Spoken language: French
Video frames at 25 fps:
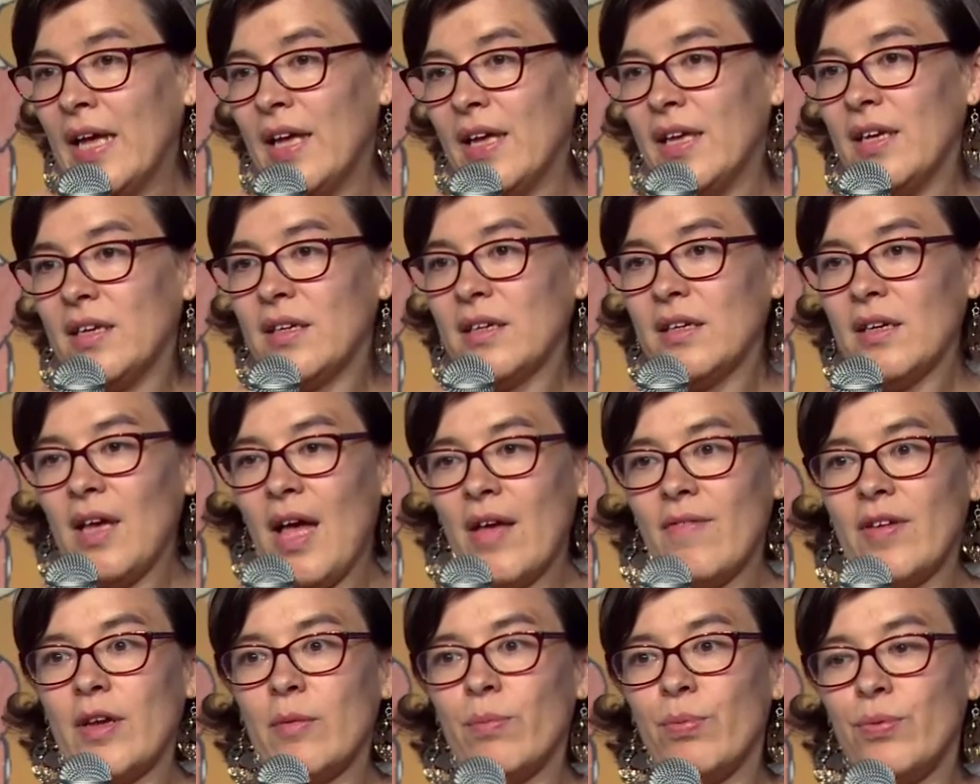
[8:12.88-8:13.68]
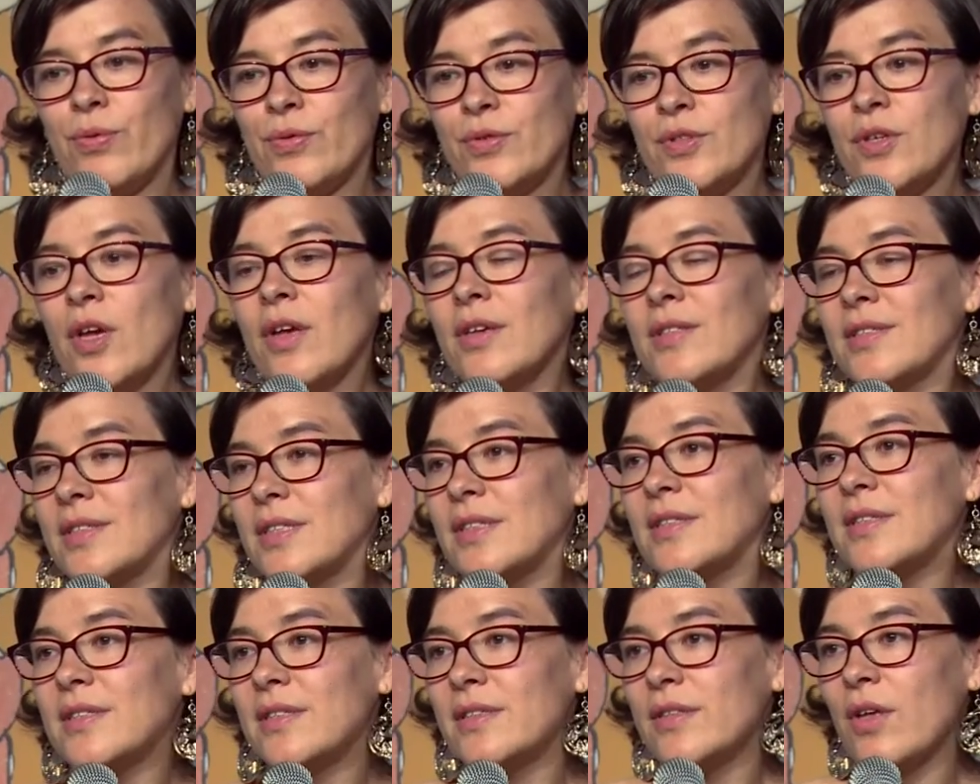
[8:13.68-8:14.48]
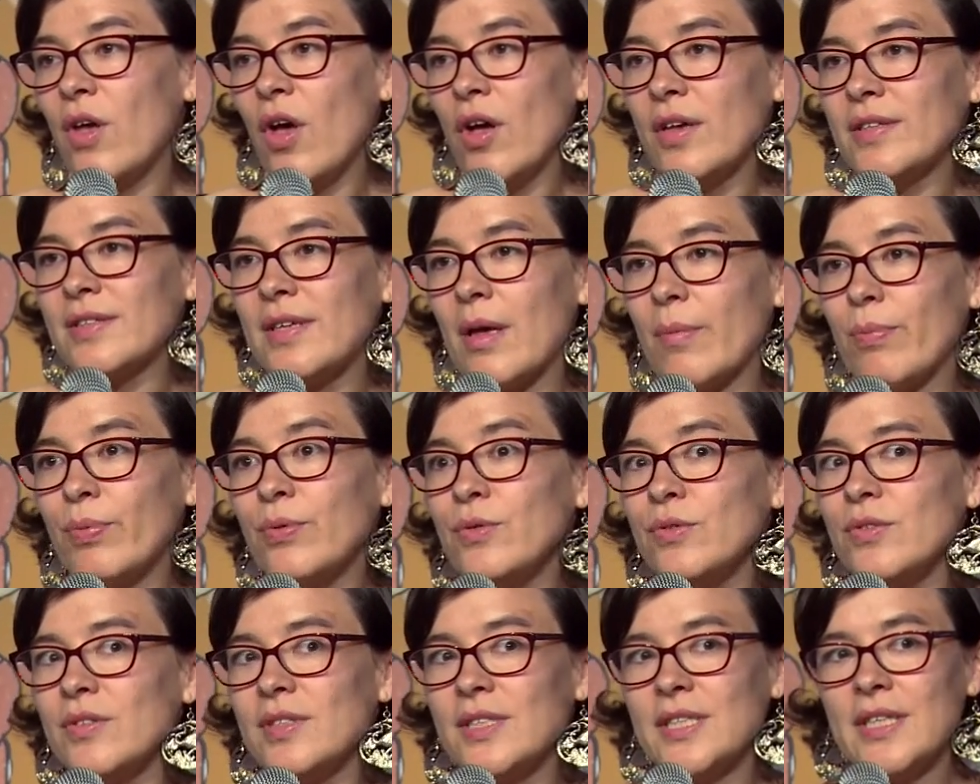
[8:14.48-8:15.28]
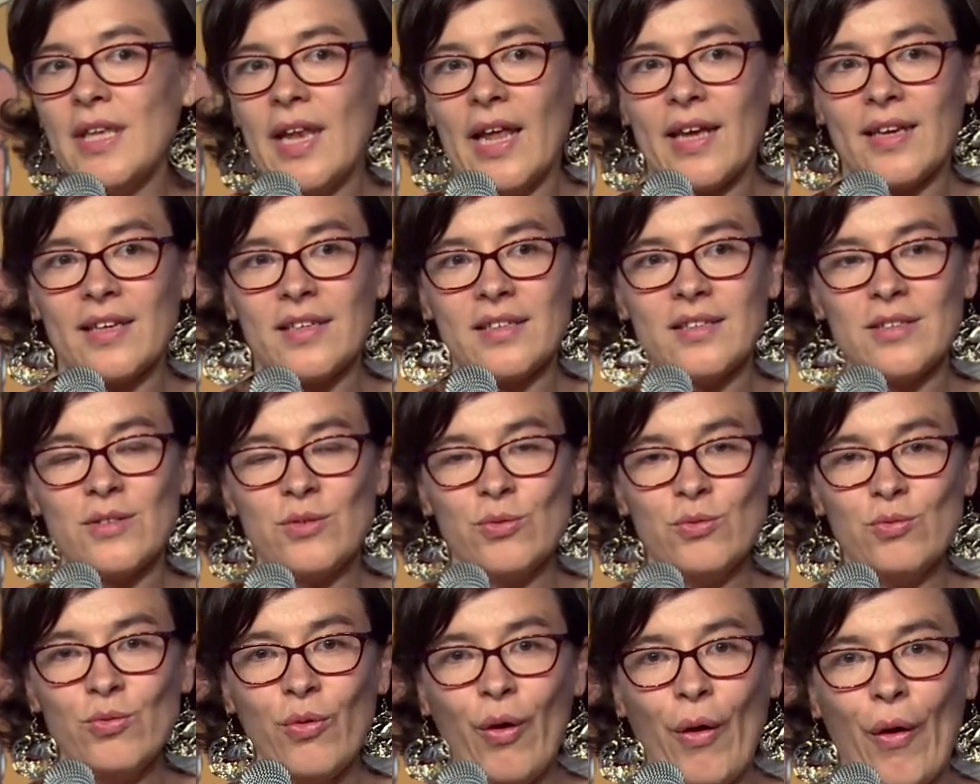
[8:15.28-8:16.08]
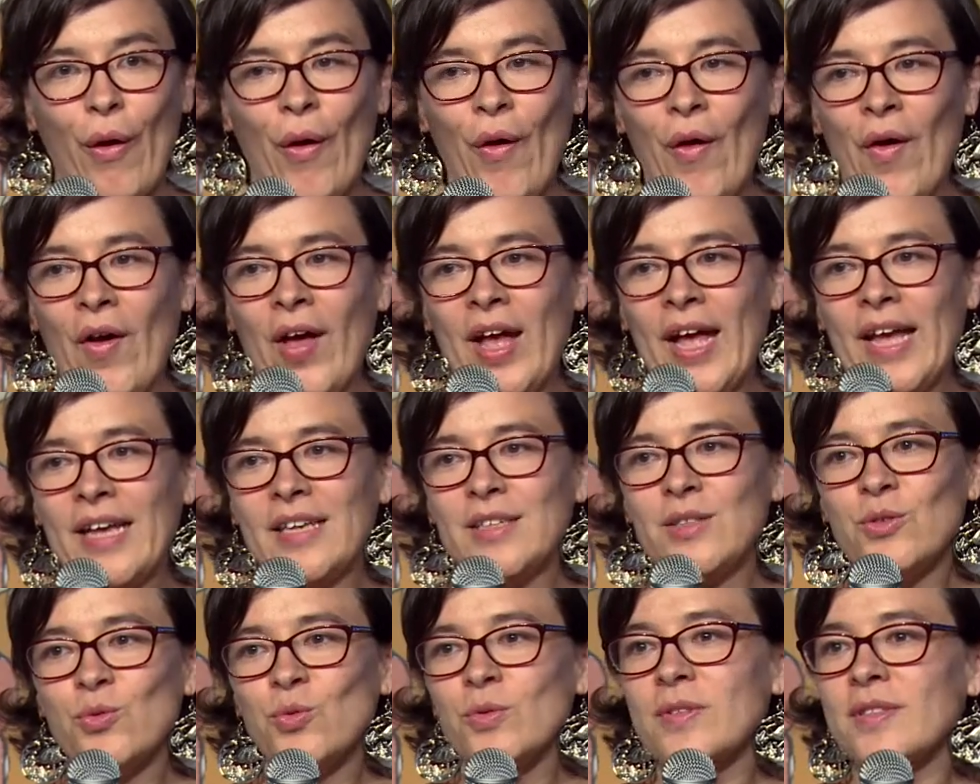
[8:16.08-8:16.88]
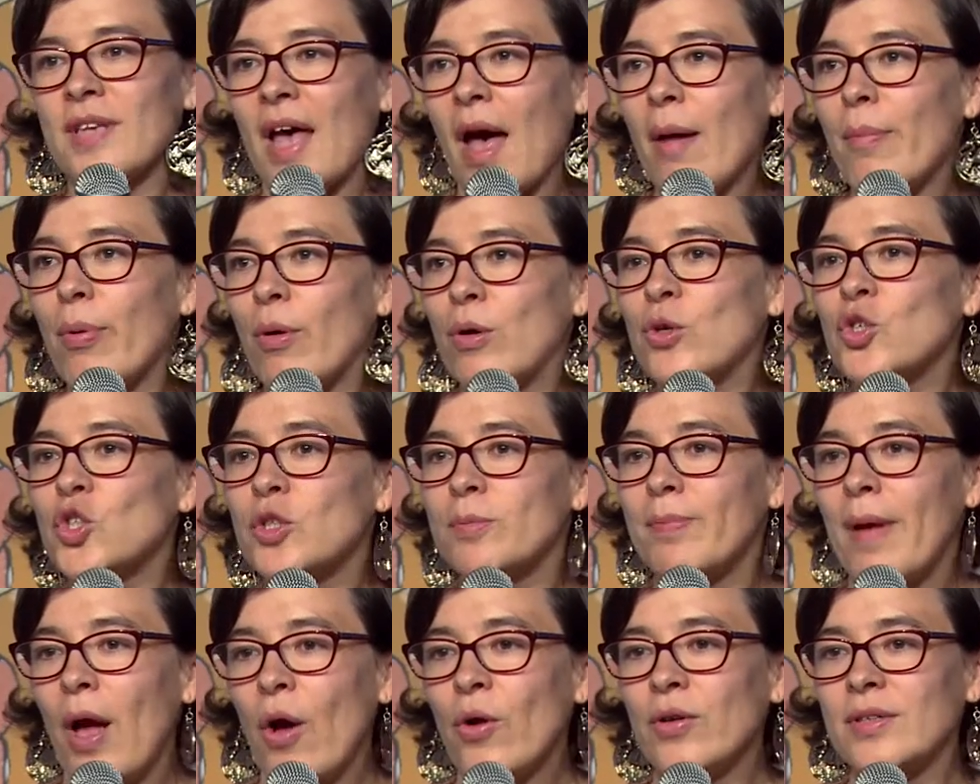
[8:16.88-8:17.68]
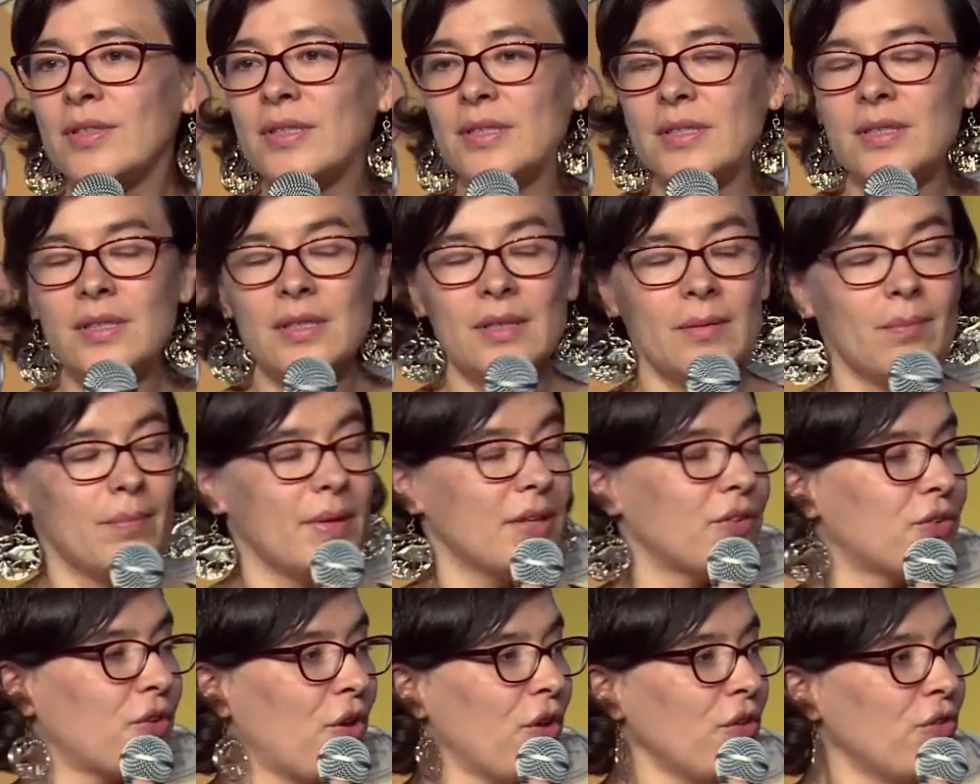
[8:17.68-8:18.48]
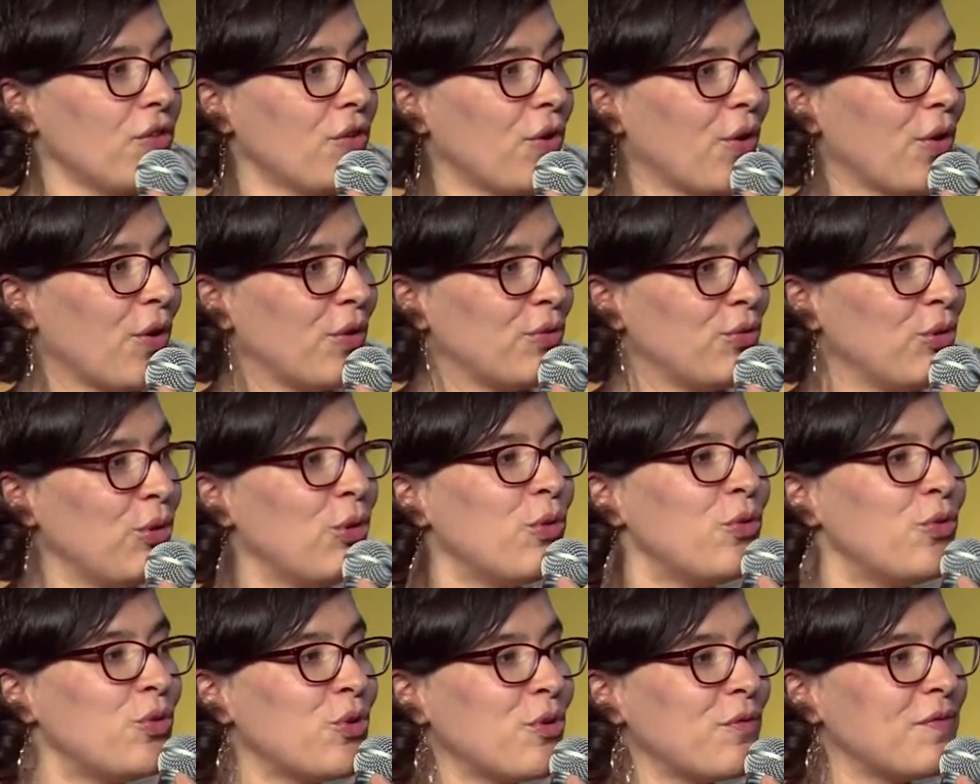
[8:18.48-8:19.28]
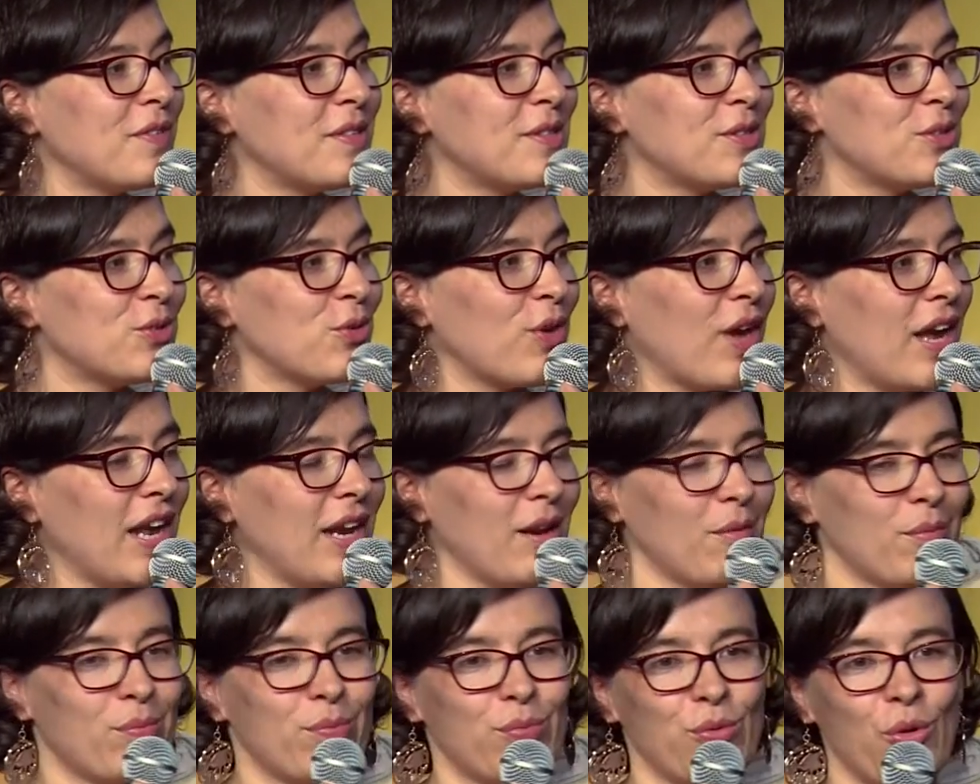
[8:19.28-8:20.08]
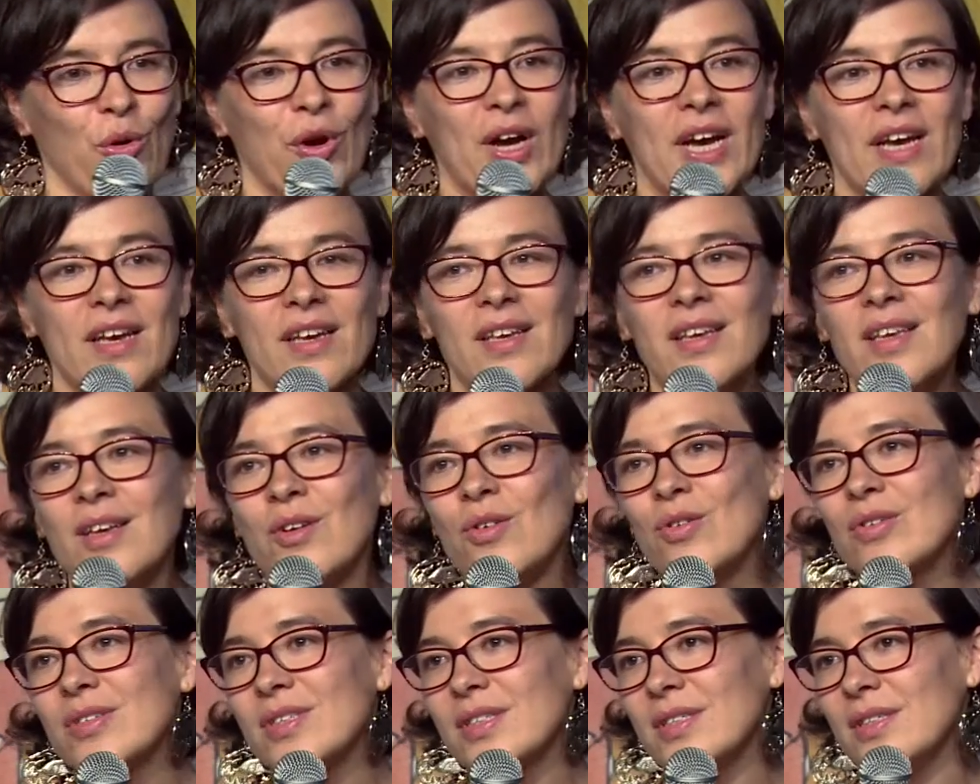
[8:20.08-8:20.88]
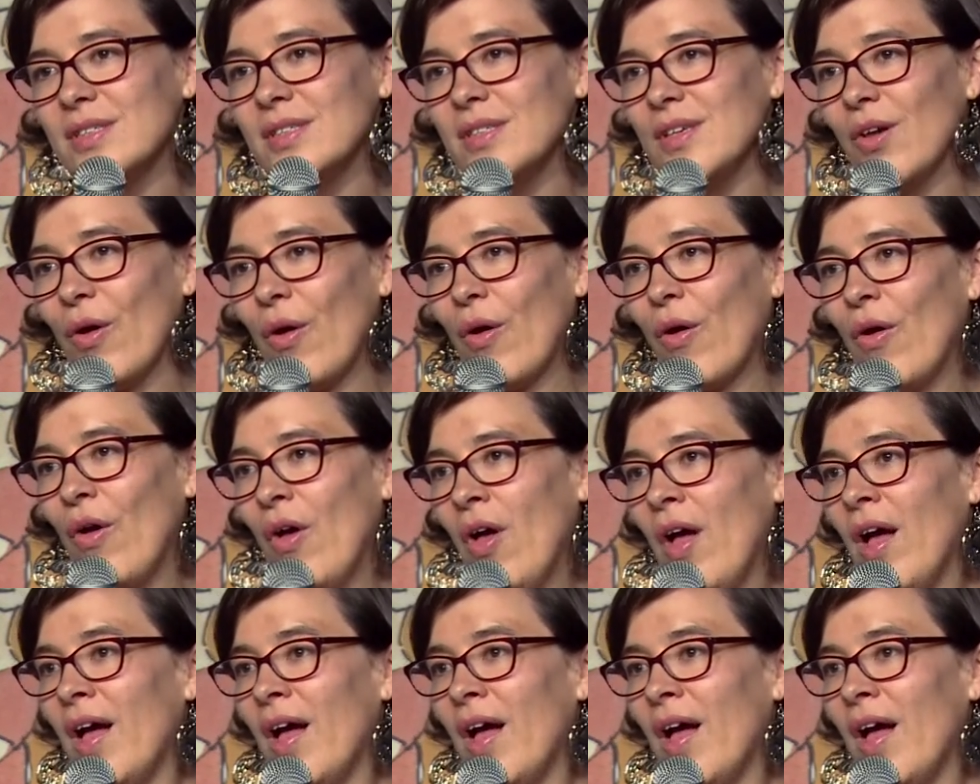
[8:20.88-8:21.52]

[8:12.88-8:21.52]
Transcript: écrire avec plusieurs éditeurs, ça pose aussi la question euh, est-ce qu'on ne se rapproche pas aussi des méthodes euh, de l'audiovisuel pour créer aussi euh,